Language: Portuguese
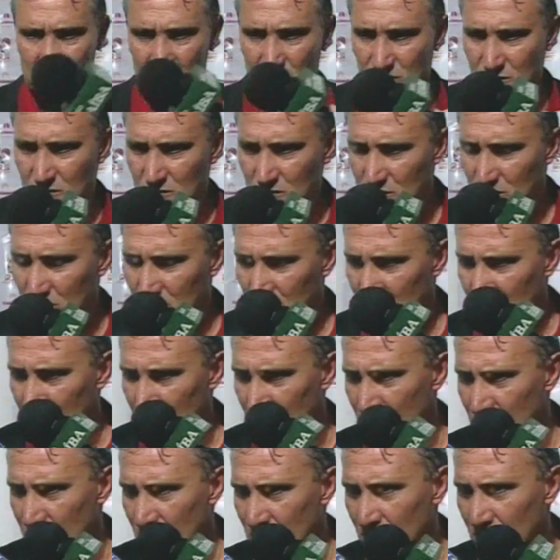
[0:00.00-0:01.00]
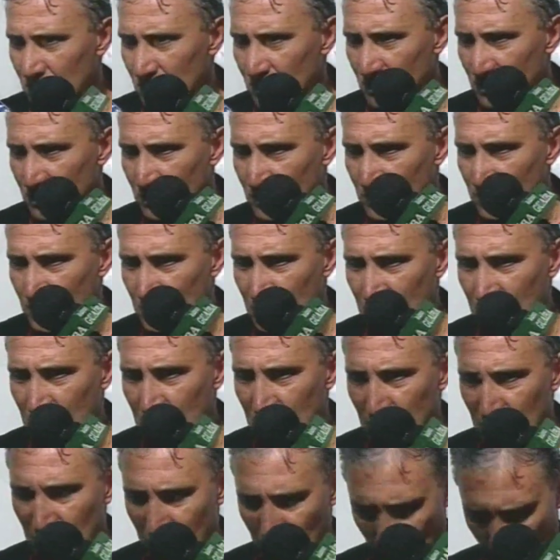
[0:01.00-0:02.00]
Tite, de que forma esse resultado
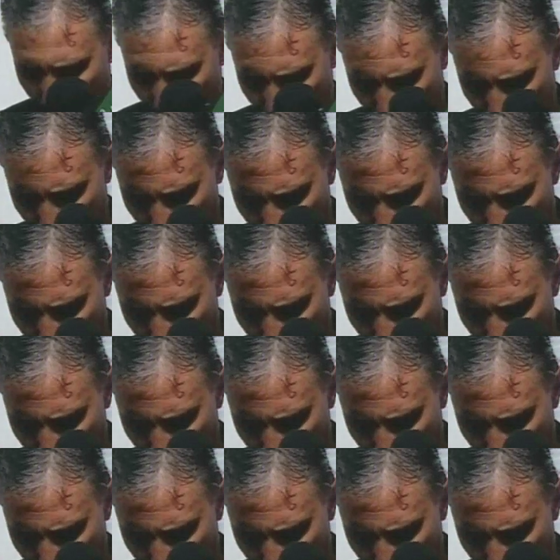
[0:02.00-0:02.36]
pode ajudar o